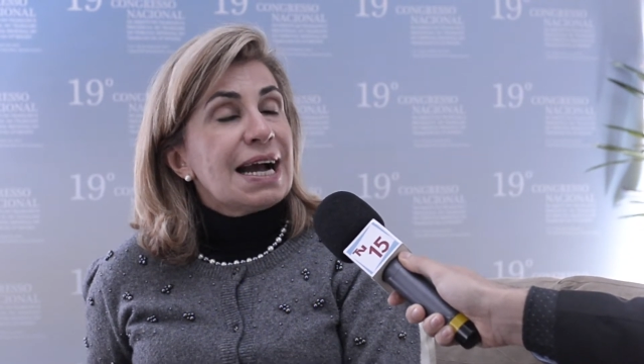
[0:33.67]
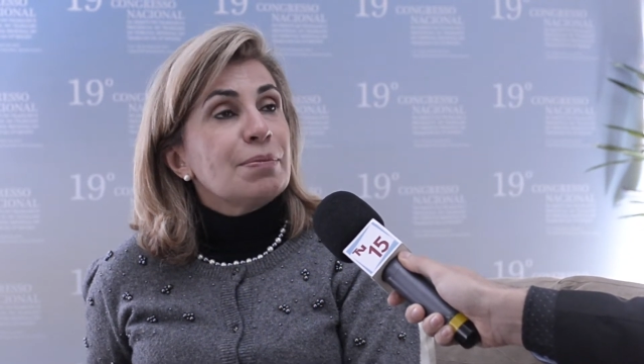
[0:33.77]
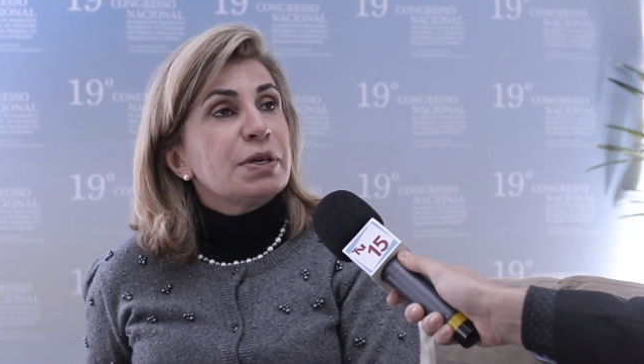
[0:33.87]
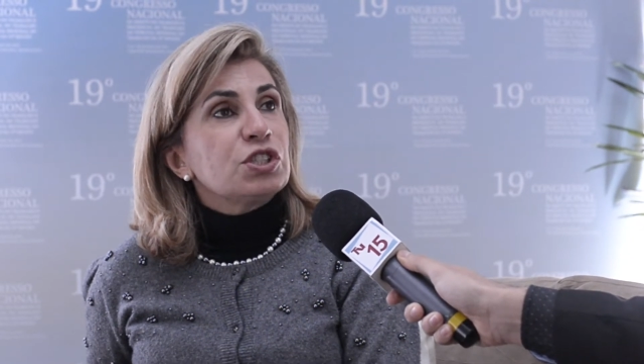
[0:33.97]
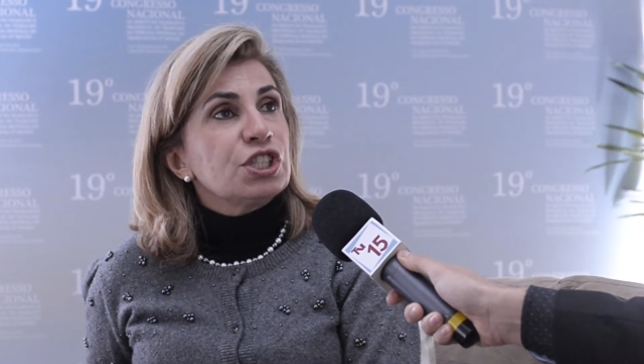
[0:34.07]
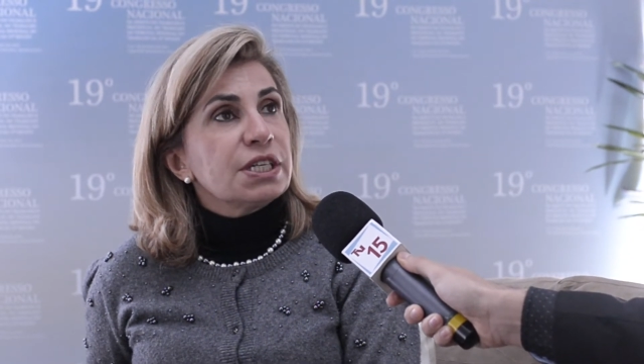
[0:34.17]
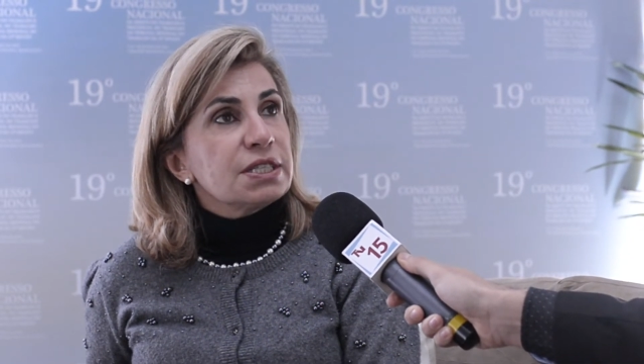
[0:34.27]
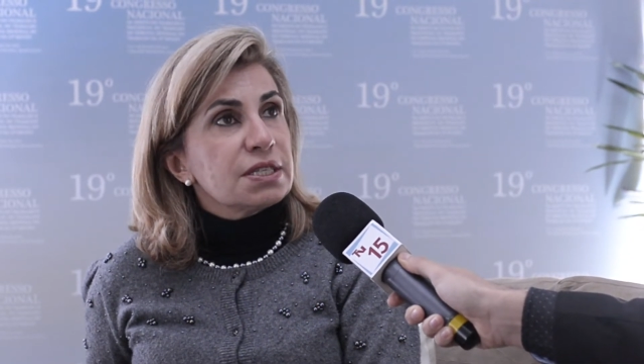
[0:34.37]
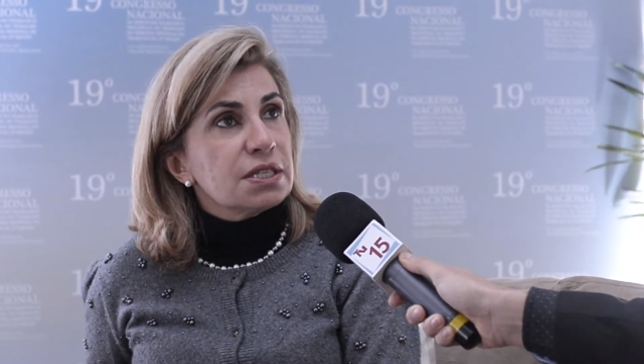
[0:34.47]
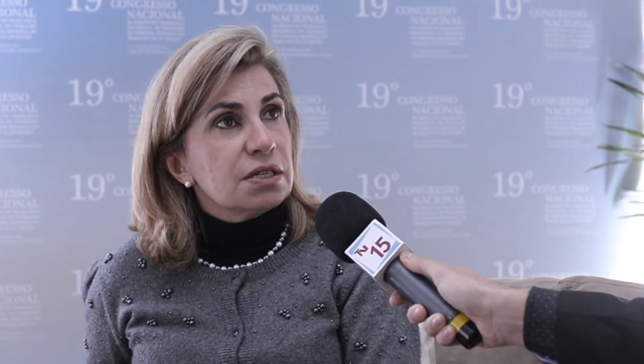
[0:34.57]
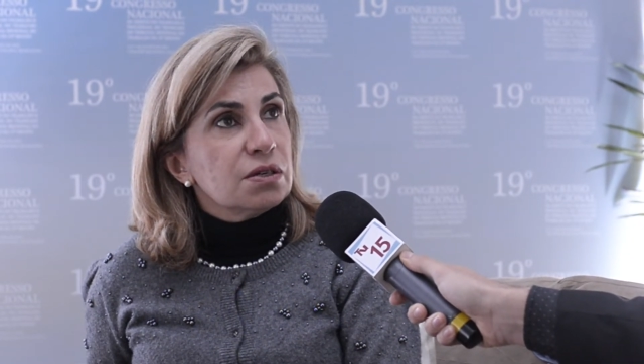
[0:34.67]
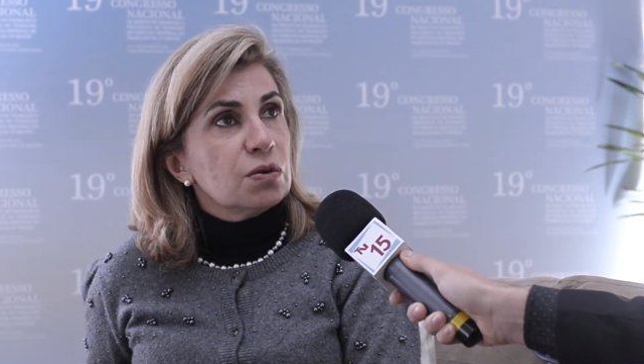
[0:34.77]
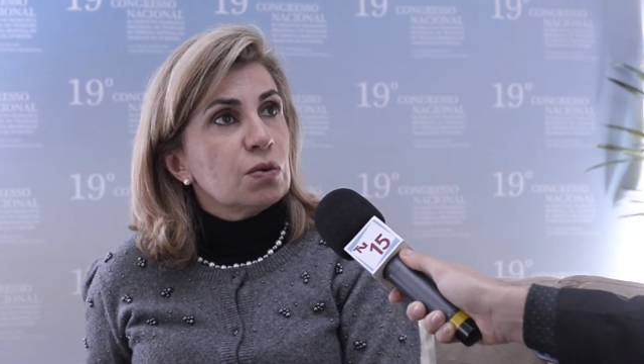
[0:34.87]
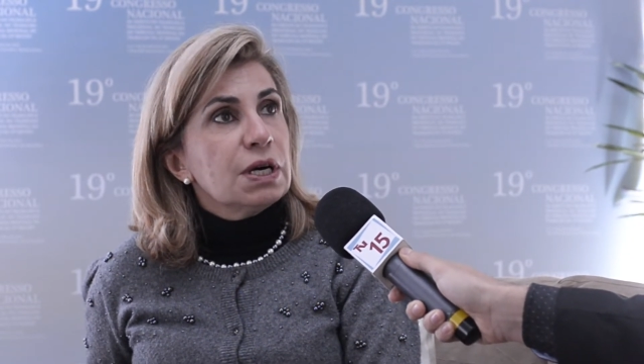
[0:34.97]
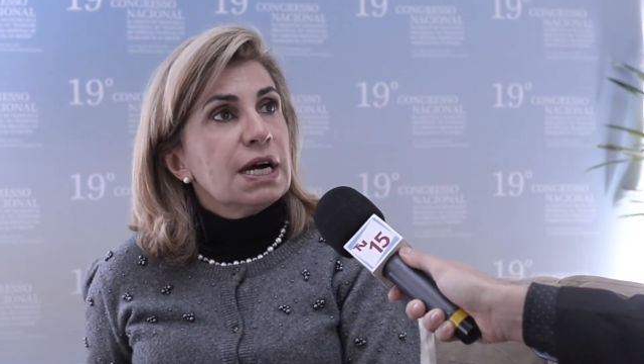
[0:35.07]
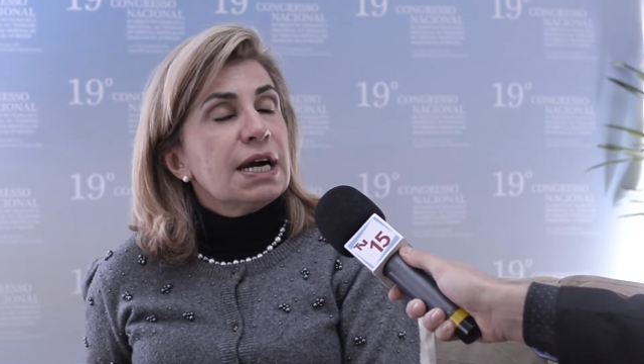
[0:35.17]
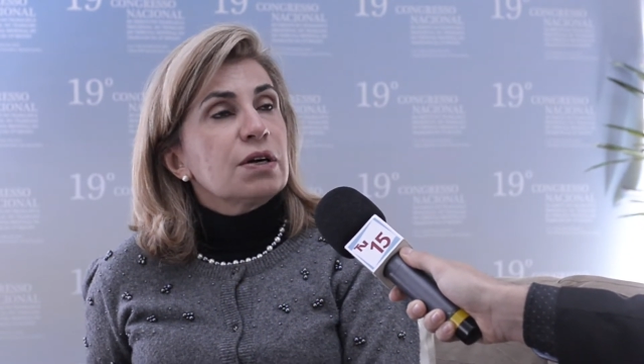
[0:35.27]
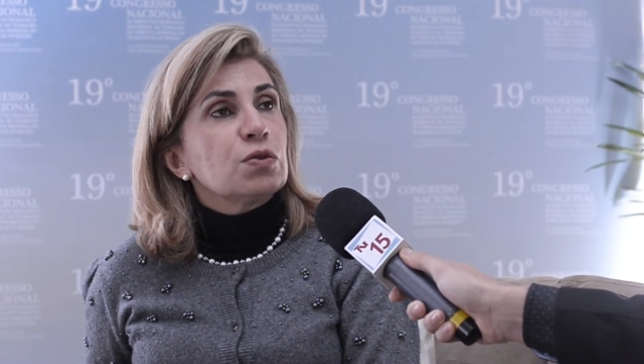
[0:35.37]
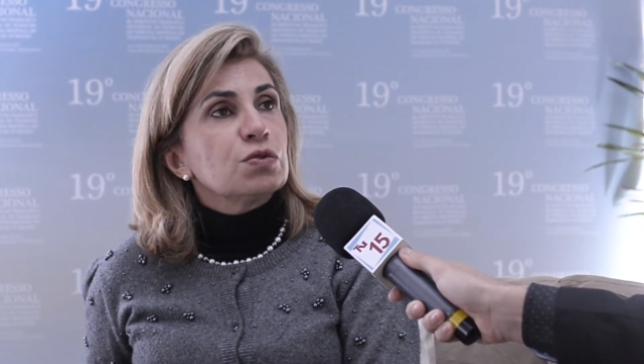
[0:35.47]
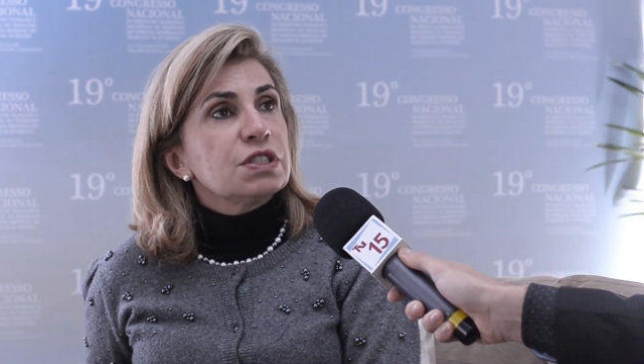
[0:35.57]
a mediação, a
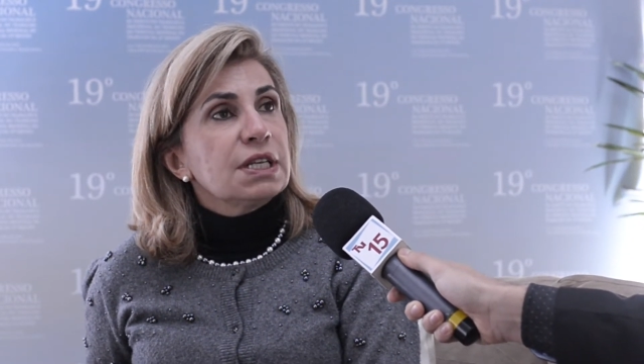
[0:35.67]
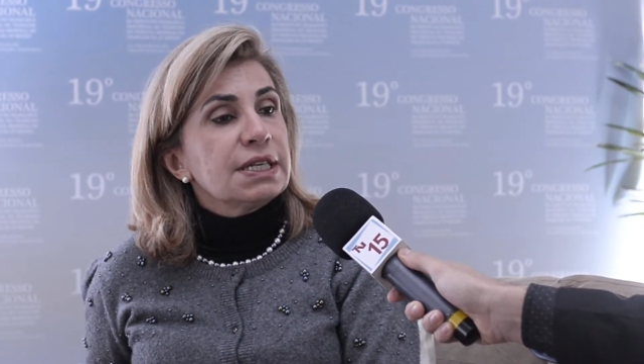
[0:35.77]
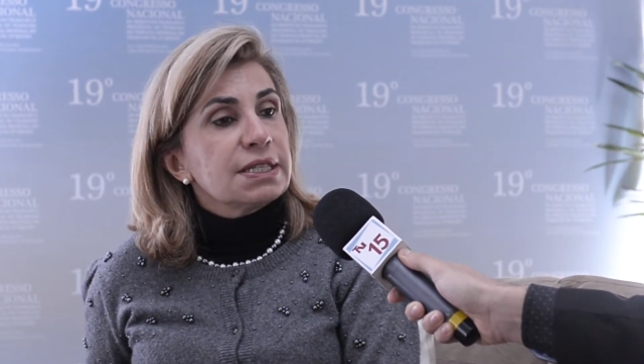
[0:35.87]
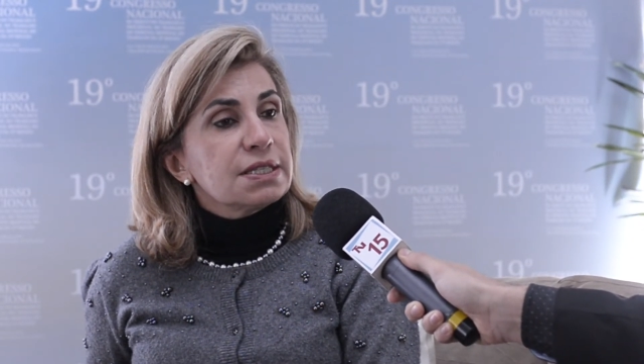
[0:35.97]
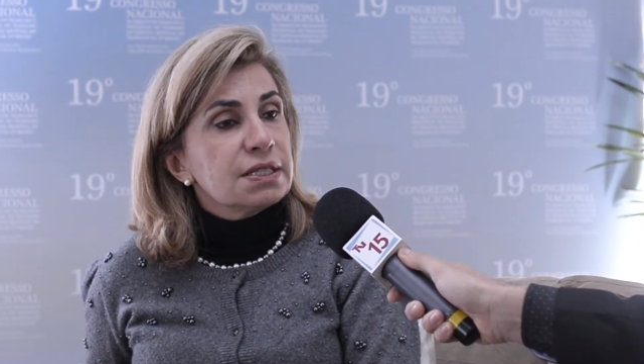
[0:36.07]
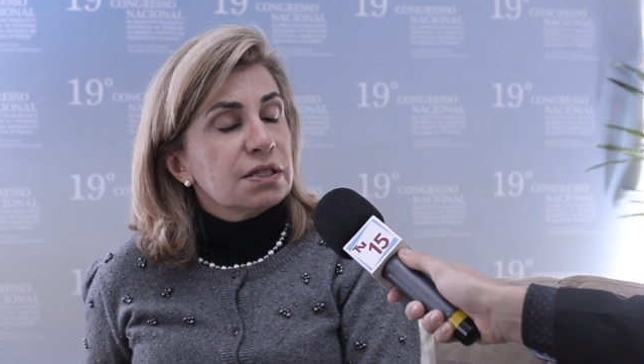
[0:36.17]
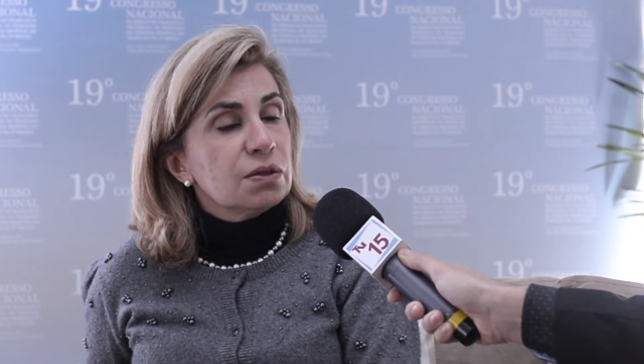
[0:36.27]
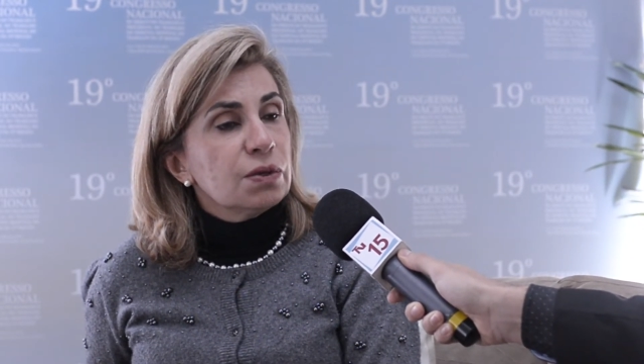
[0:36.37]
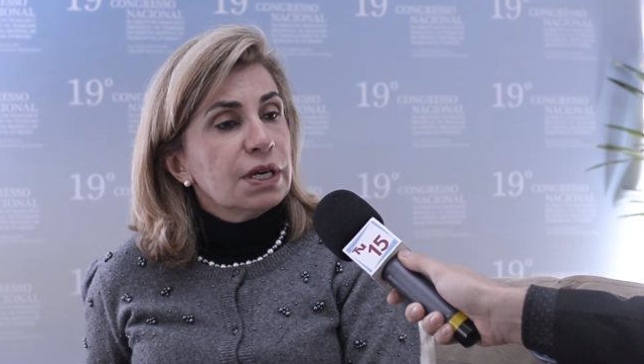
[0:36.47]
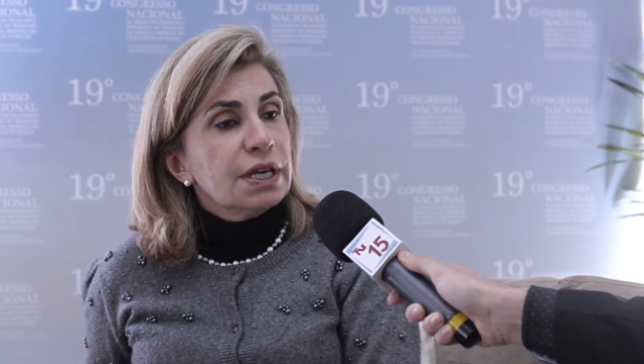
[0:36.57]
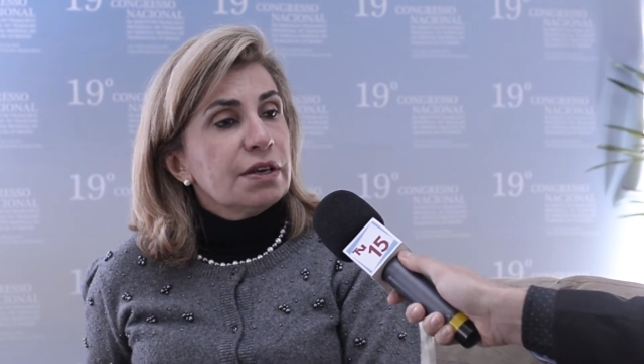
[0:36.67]
conciliação,